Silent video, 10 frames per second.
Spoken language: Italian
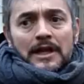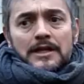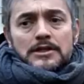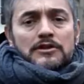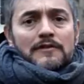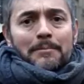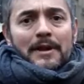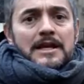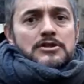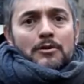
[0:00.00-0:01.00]
dall'inizio di via
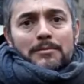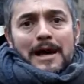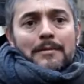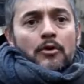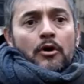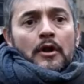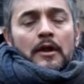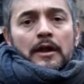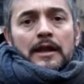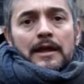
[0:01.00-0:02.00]
Palestro abbiamo
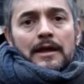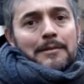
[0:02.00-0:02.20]
le,